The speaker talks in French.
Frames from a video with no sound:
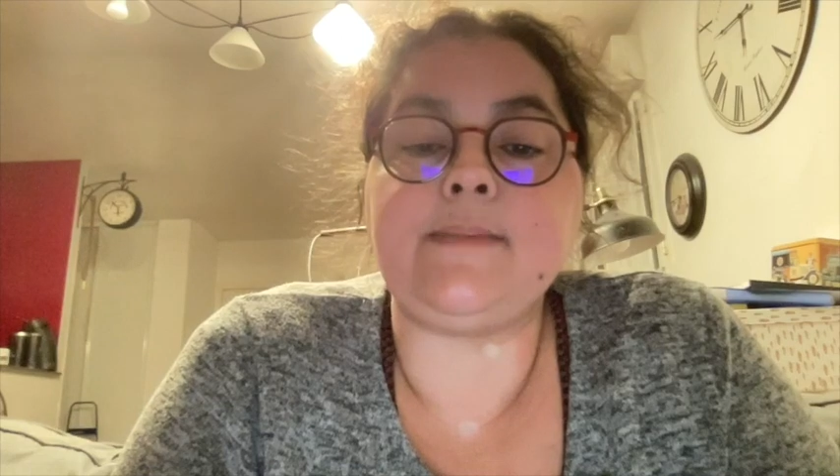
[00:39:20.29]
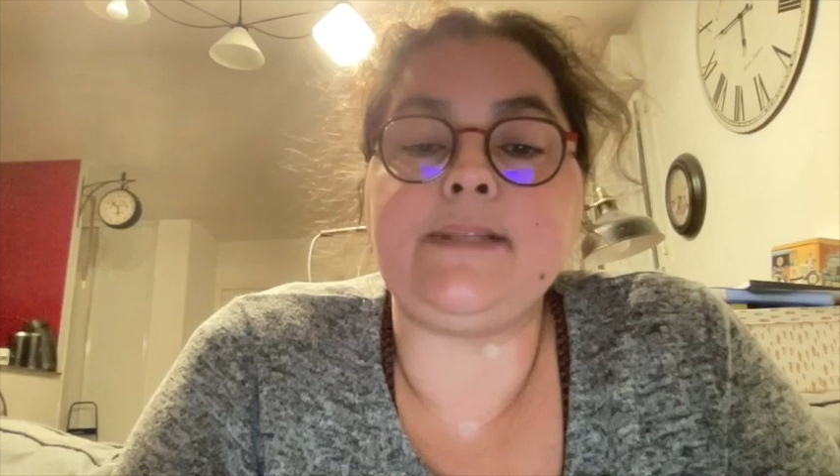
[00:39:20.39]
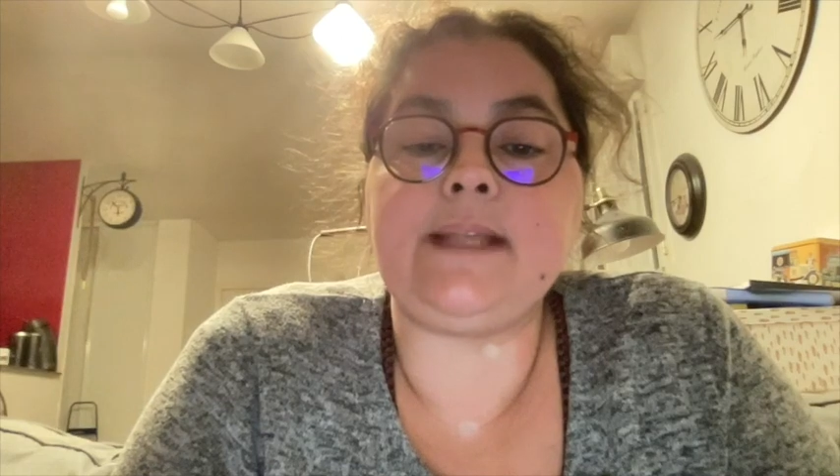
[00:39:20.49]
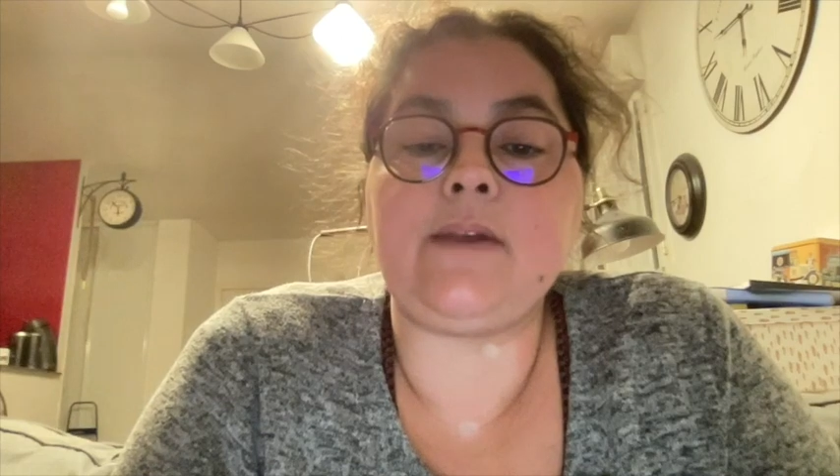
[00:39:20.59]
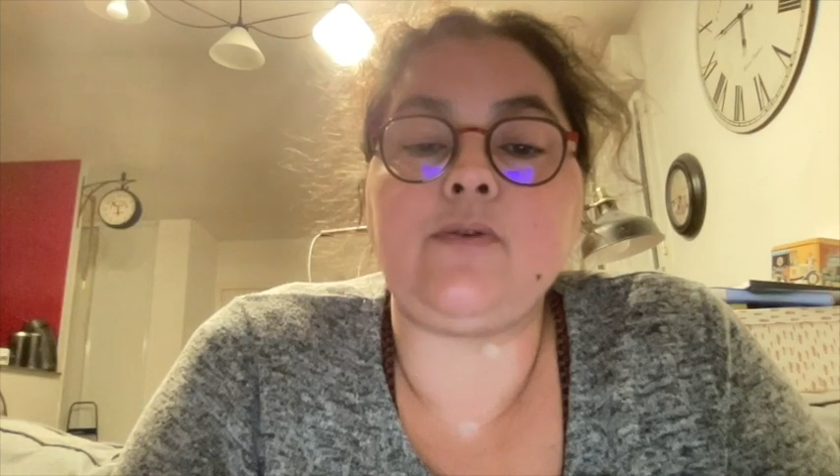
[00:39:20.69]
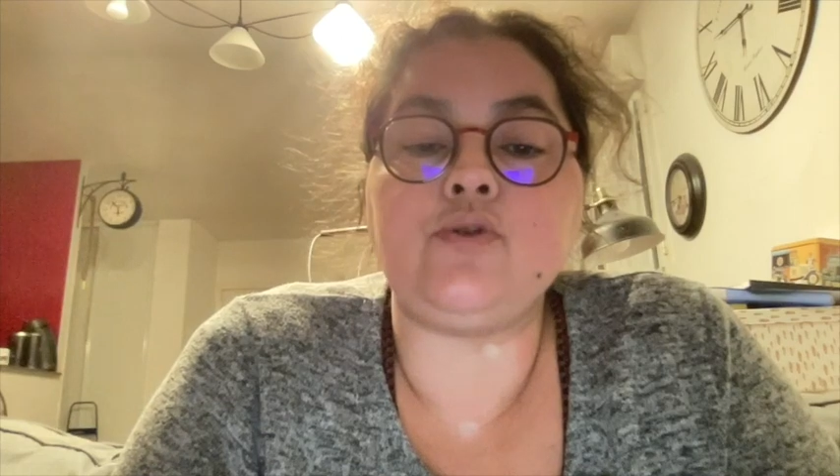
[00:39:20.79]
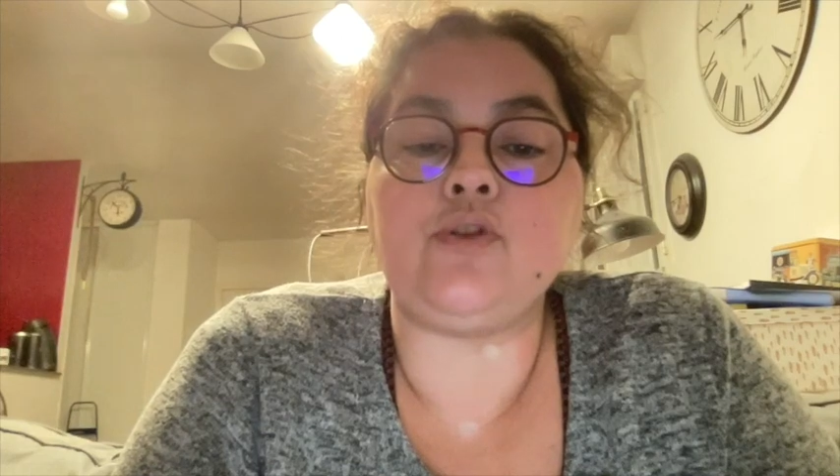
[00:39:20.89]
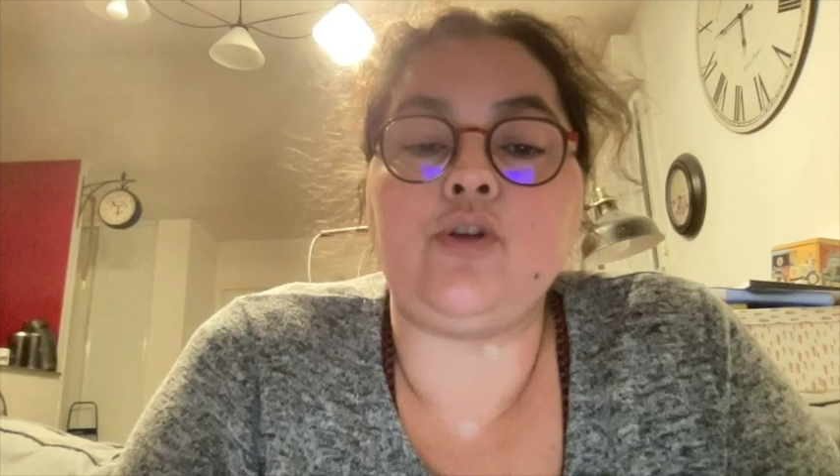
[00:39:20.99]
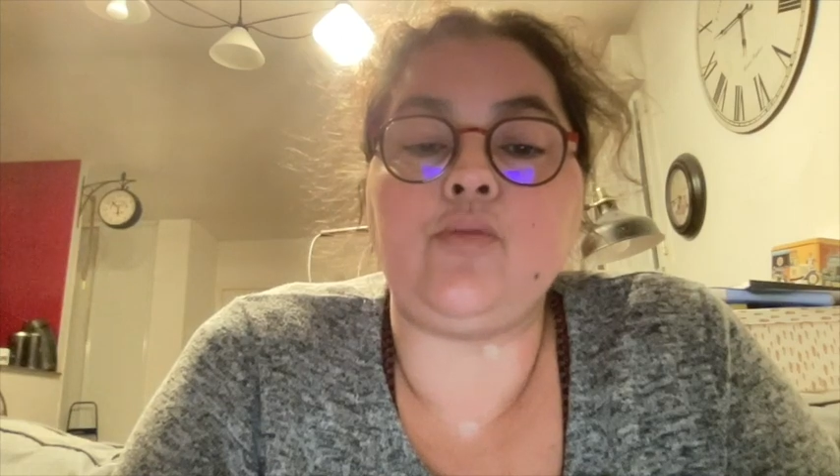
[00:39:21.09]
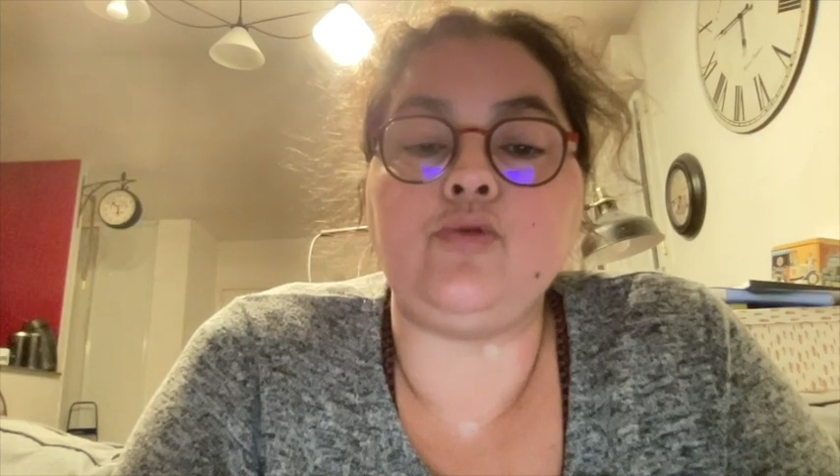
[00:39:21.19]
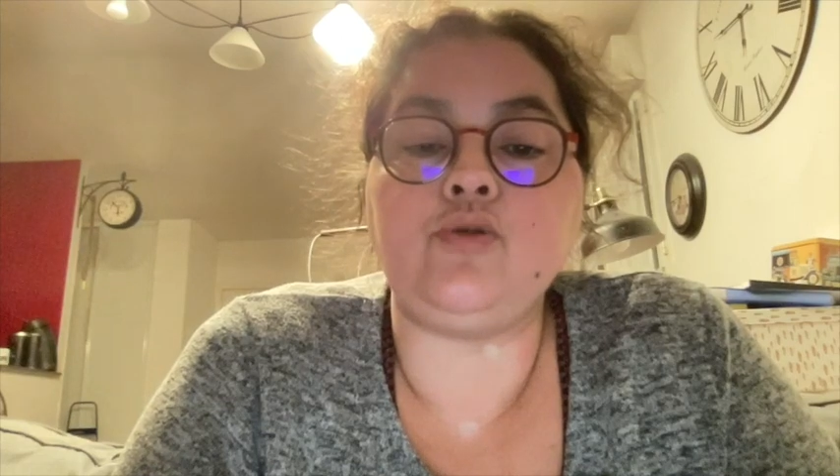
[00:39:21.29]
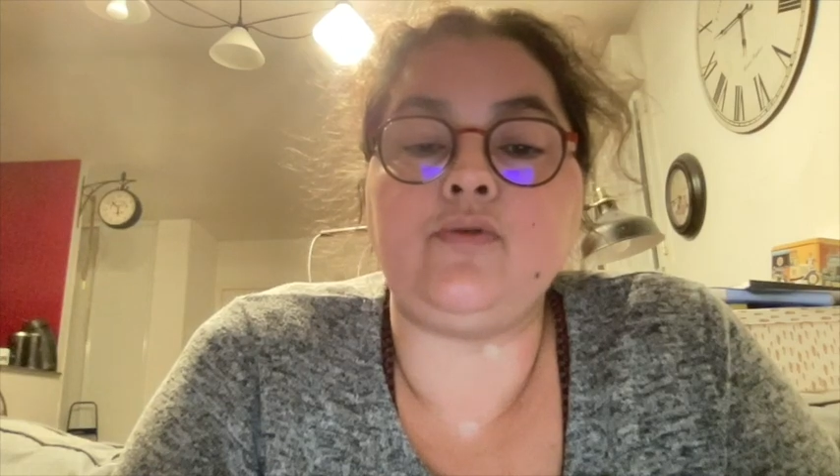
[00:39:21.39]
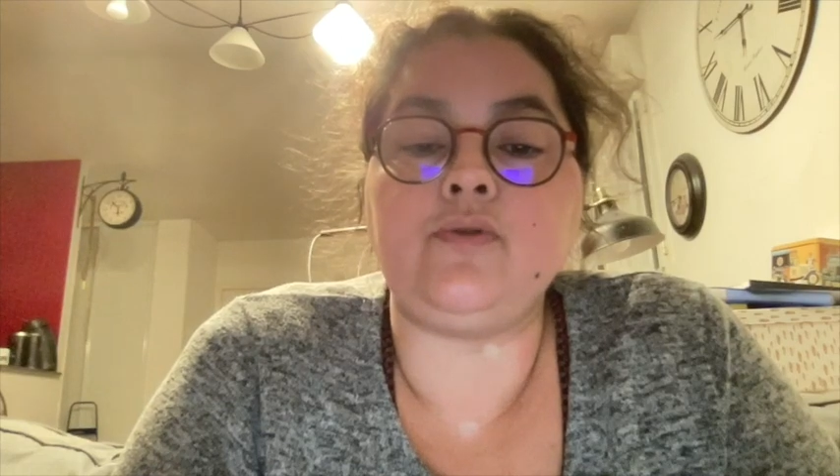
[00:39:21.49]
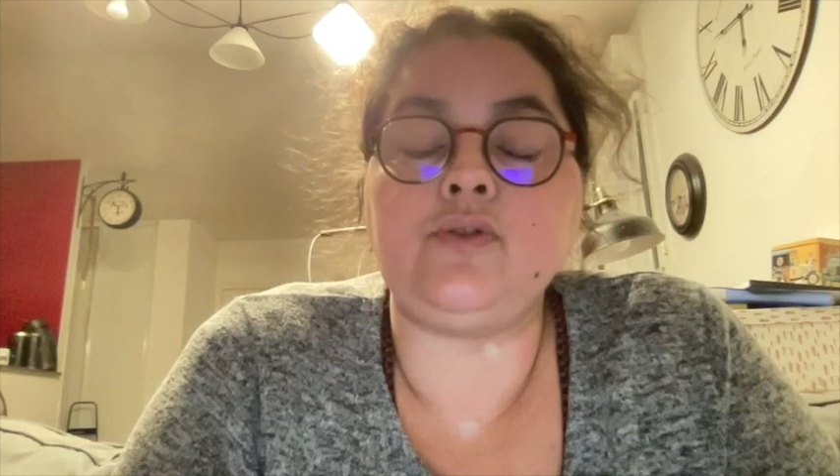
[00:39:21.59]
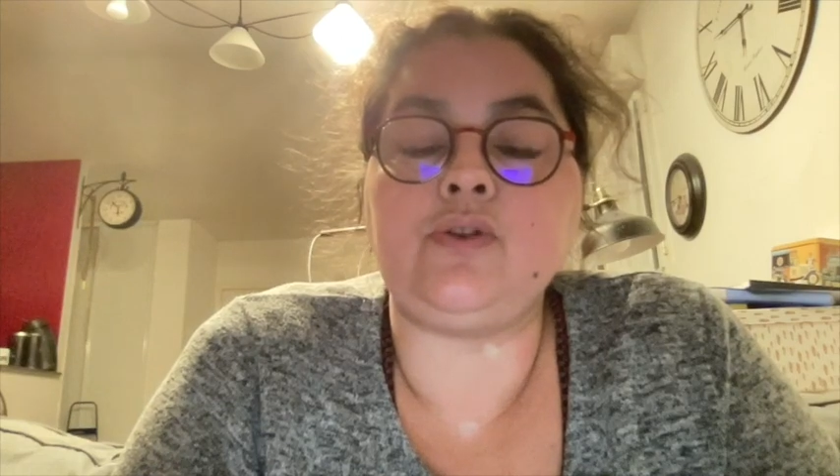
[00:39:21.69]
mystérieux jeune homme
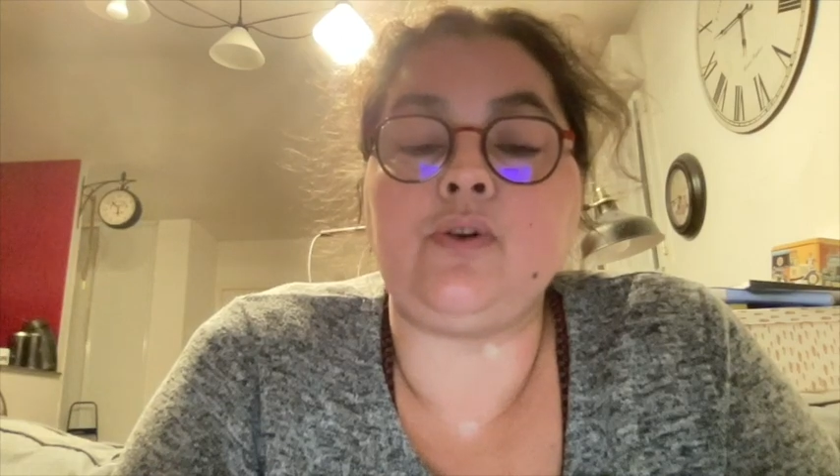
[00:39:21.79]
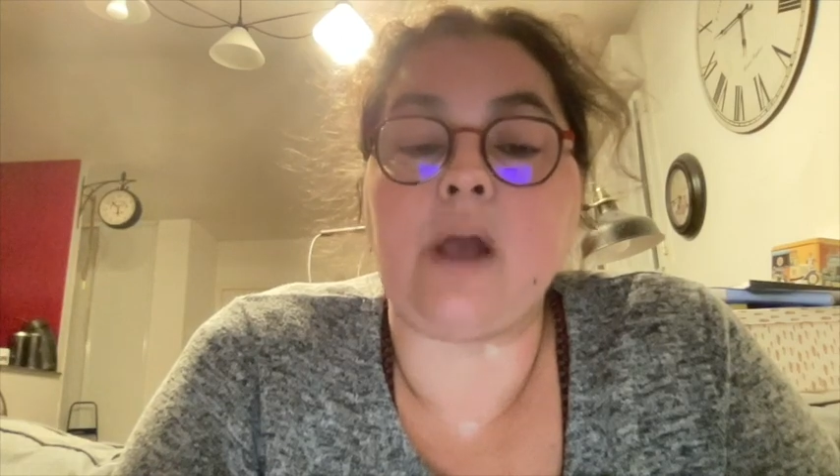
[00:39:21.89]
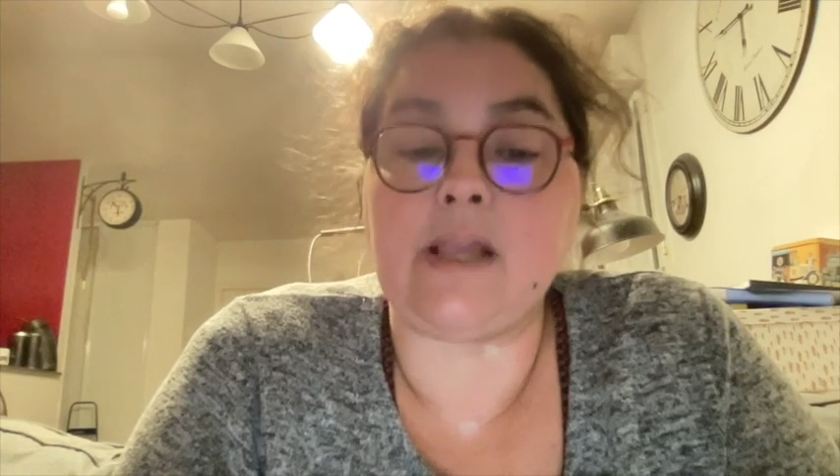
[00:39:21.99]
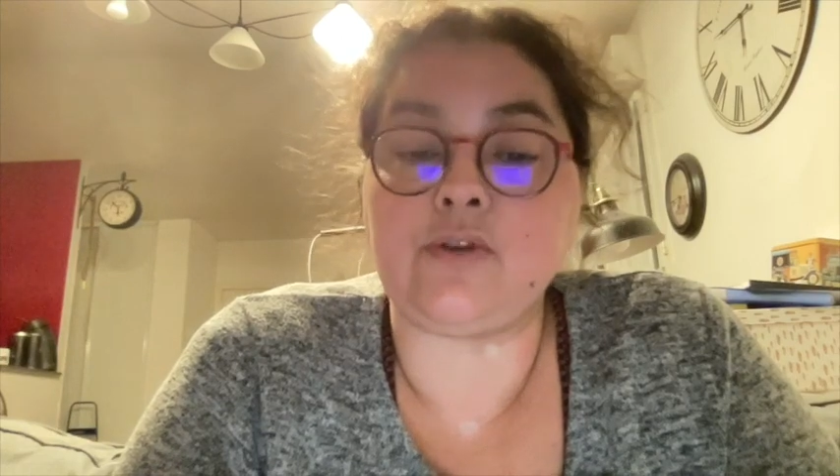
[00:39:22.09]
chevauchant